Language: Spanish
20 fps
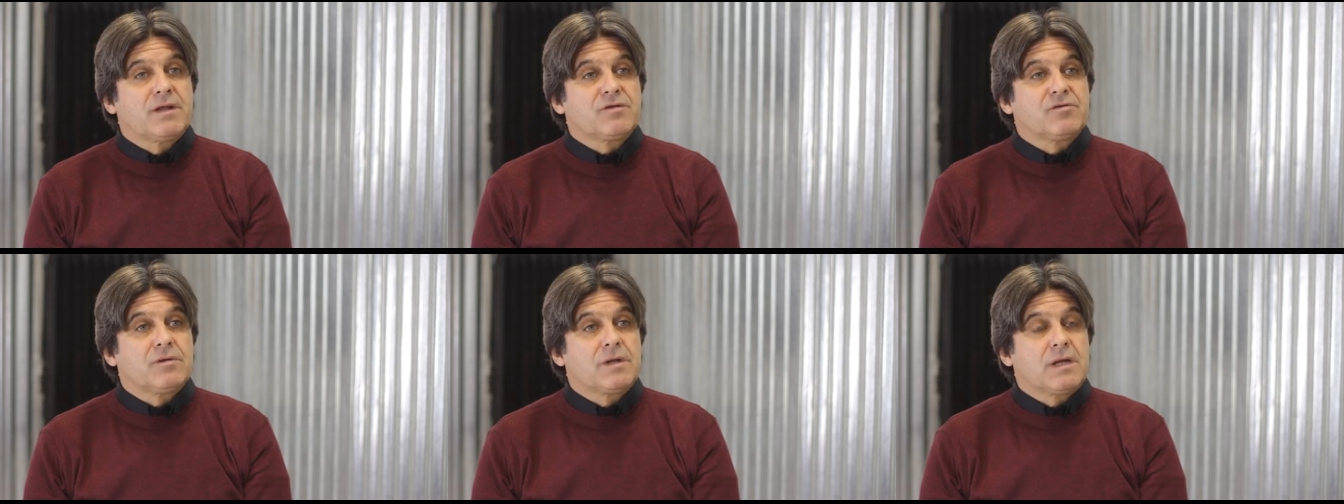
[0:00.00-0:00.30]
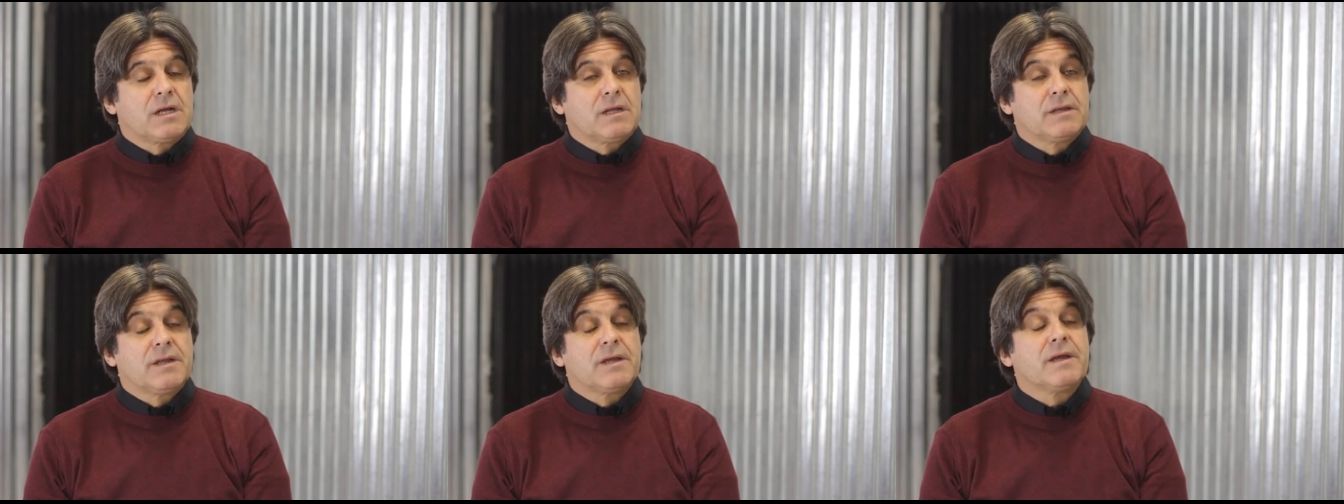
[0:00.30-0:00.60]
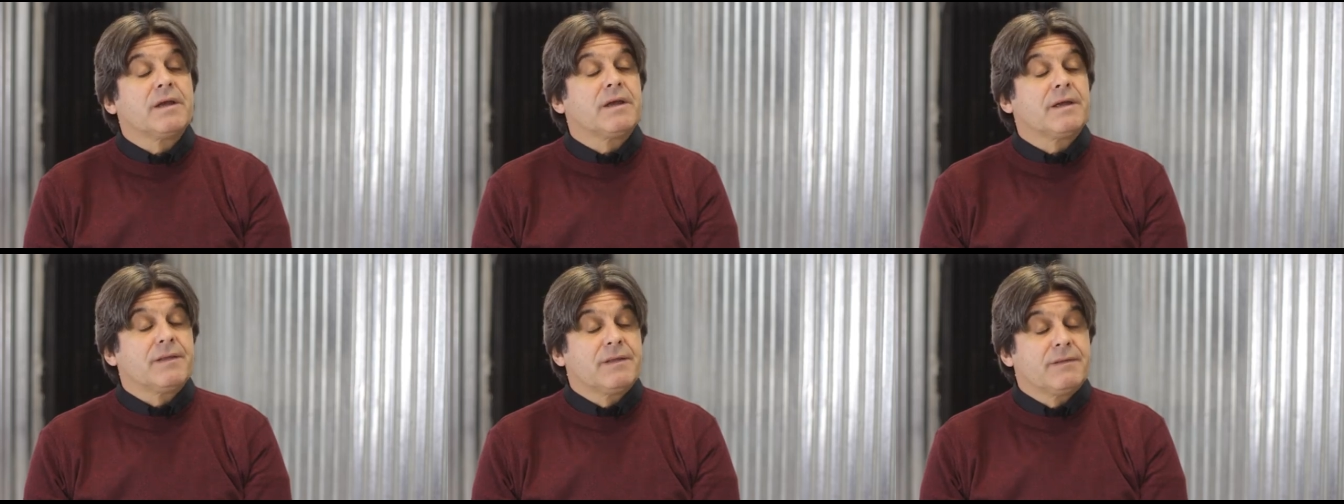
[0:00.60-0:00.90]
Nacional,
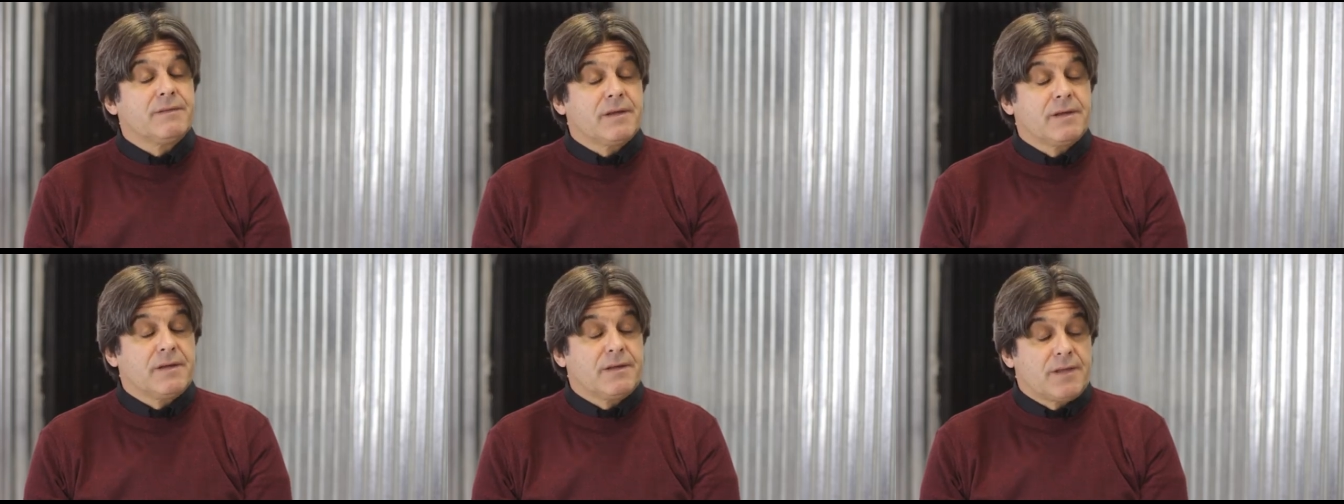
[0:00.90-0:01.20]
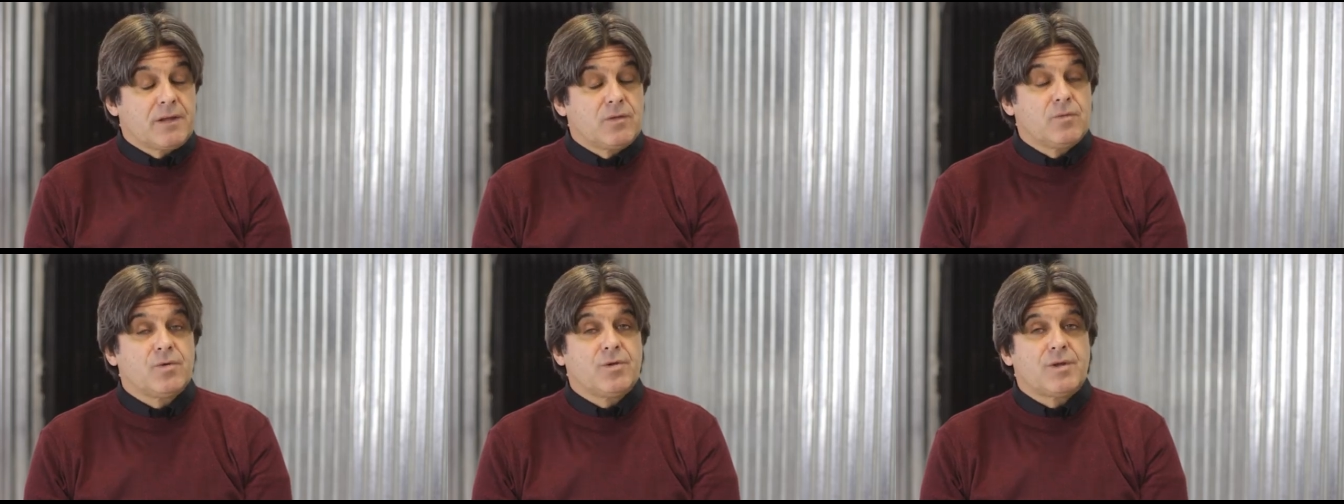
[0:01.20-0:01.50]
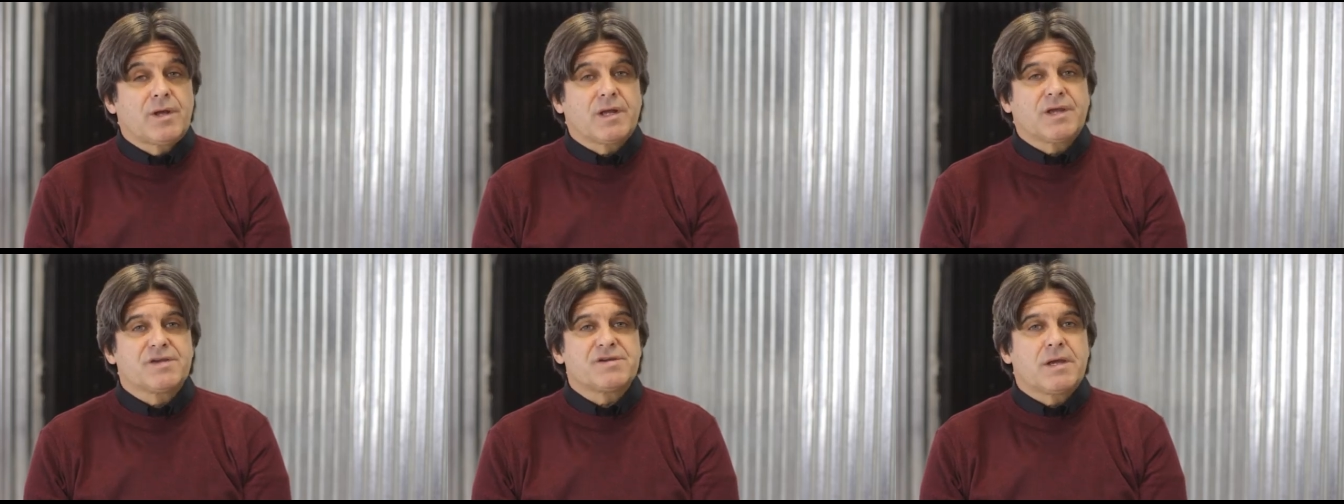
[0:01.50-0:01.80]
de, Danubio
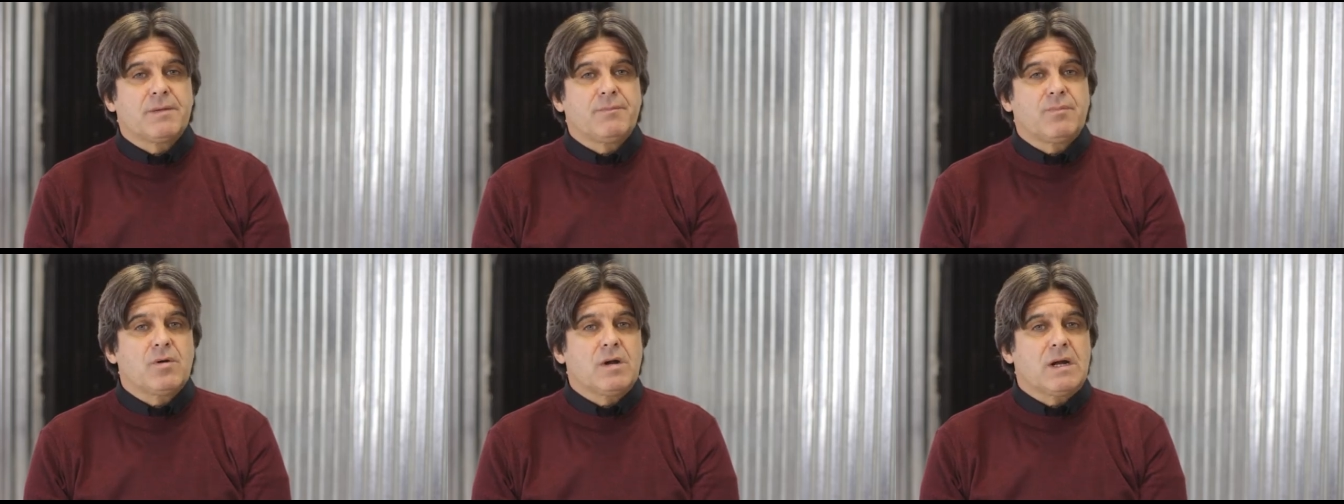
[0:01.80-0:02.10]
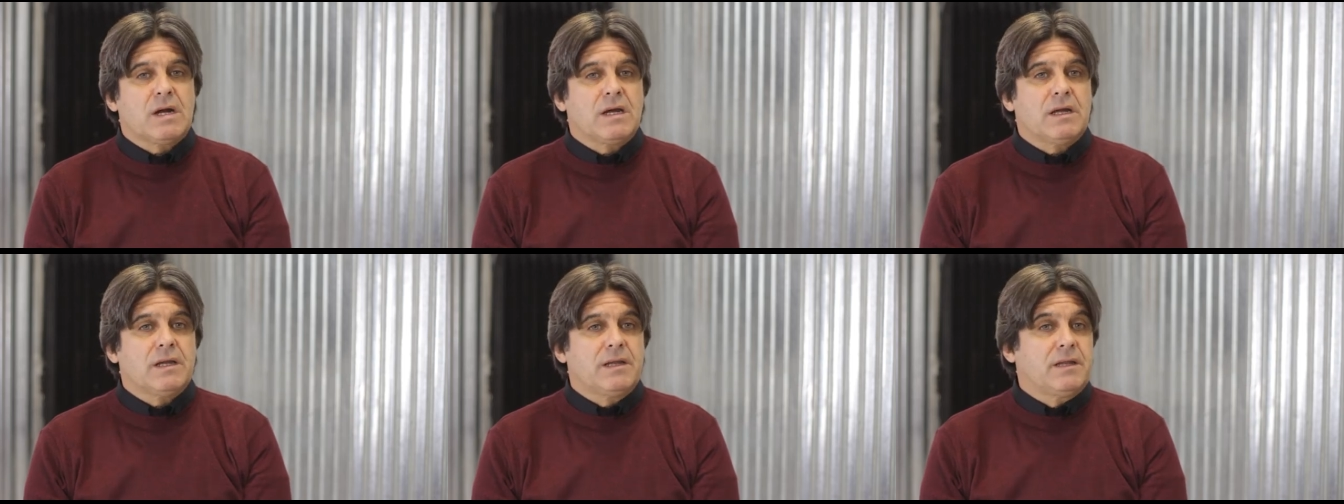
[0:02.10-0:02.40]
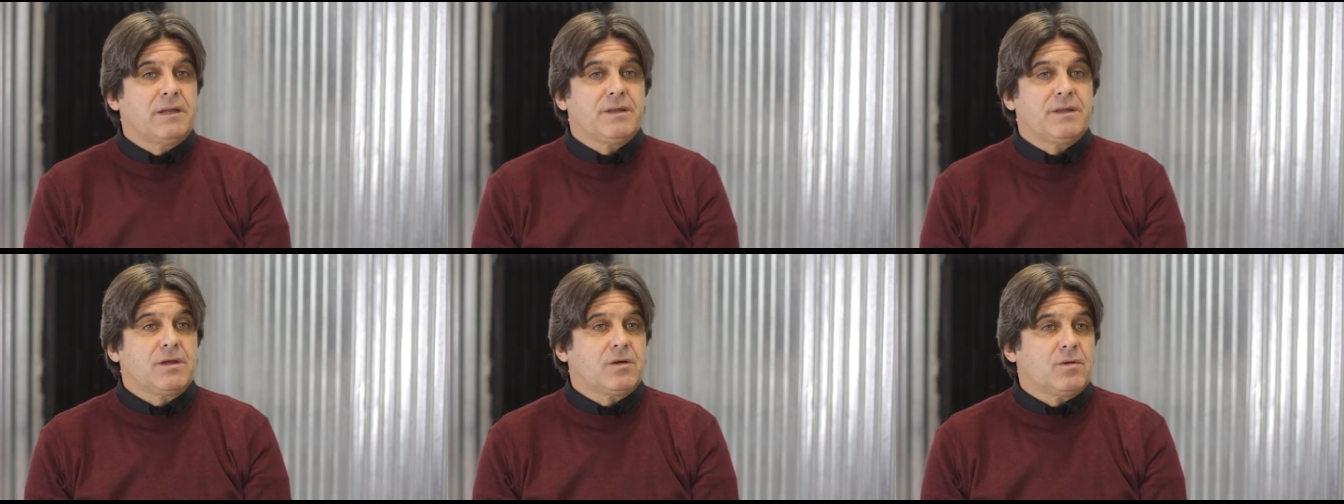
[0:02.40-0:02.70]
en aquella época y
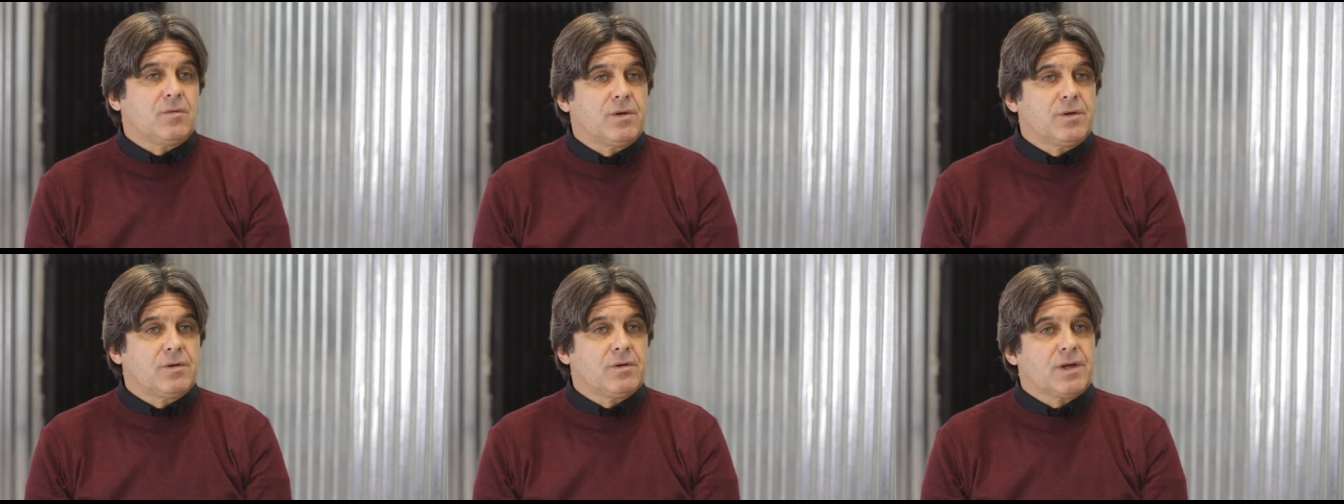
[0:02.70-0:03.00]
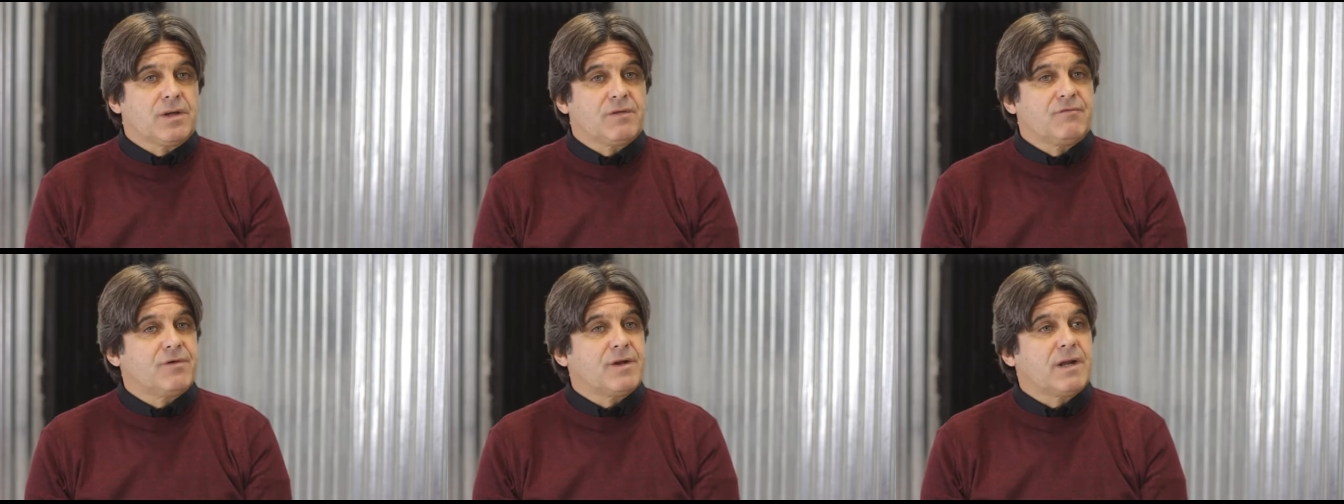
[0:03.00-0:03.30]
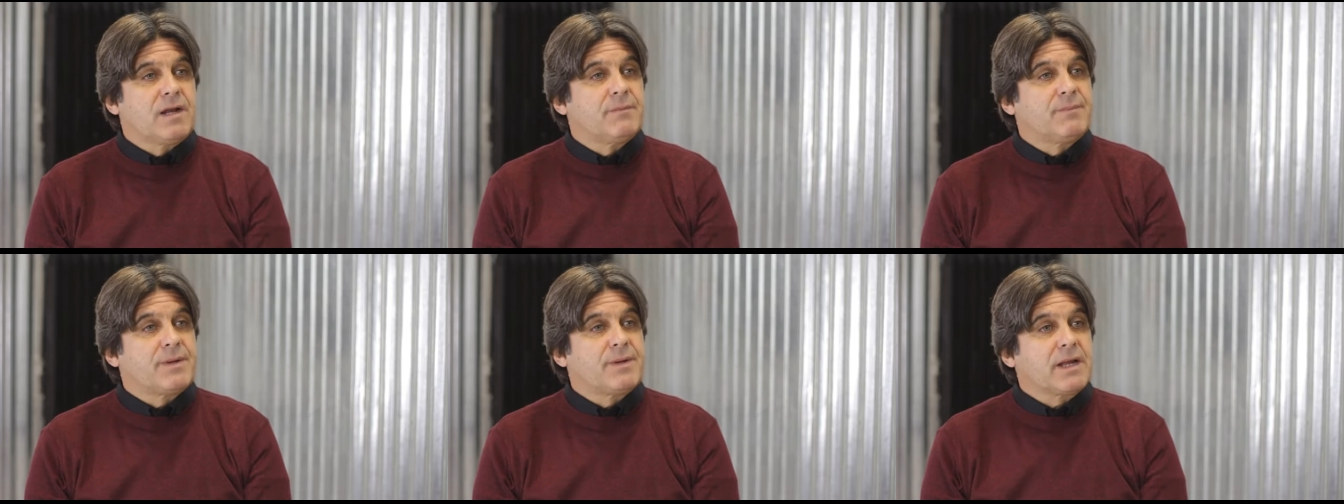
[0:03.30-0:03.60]
le dijo, bueno, que
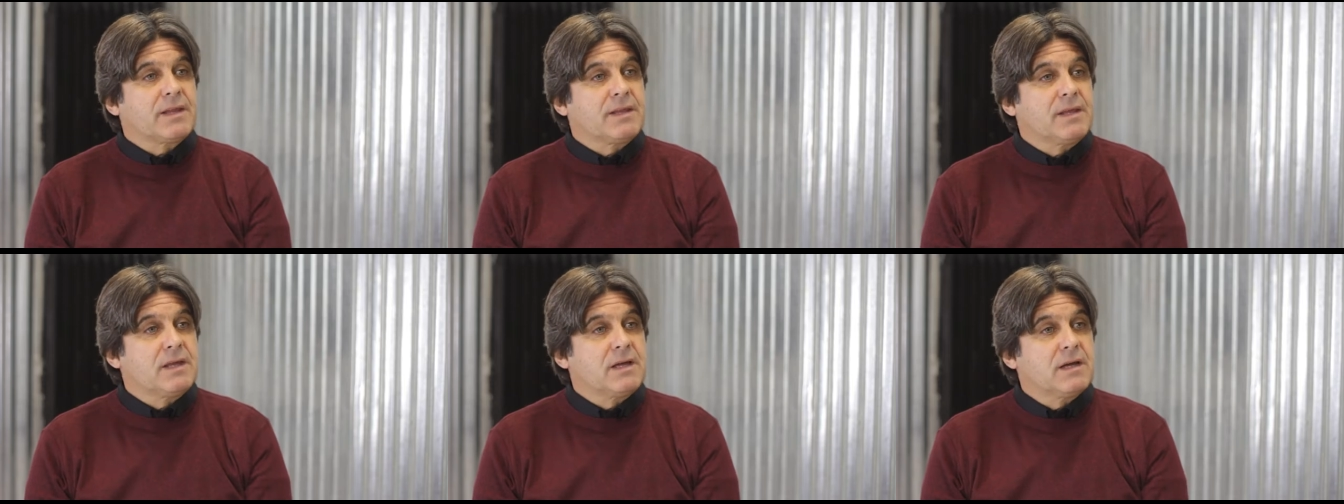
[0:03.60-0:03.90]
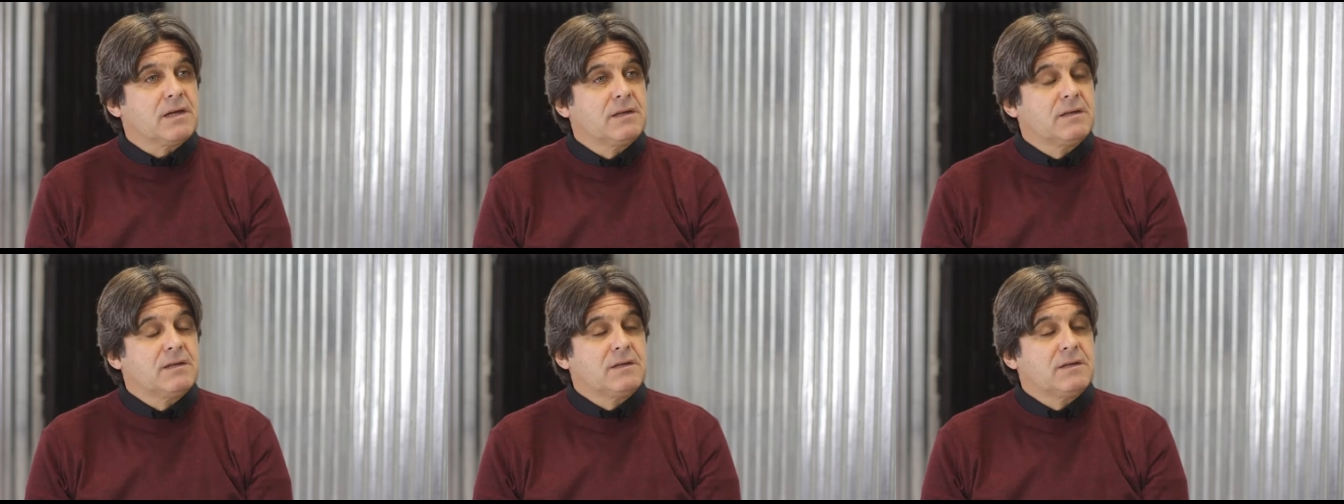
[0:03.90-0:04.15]
fuera a la práctica.